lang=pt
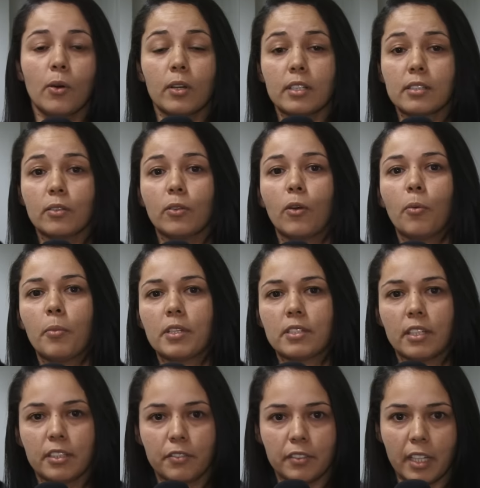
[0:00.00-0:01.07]
O que são documentos
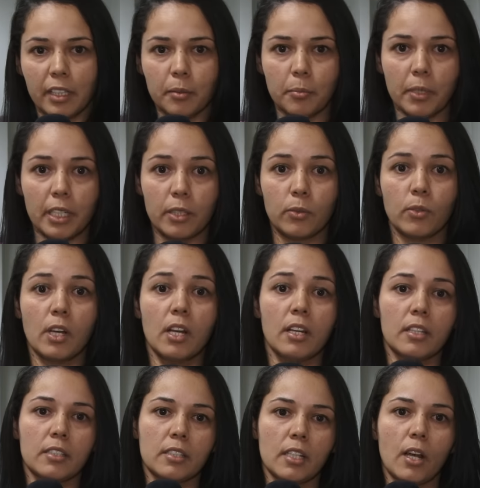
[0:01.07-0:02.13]
de atividade meio?
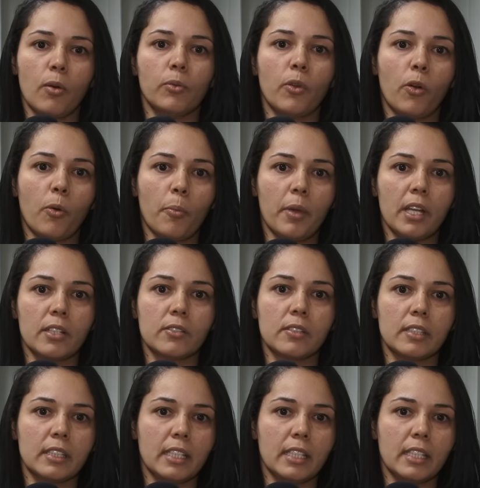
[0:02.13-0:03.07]
São documentos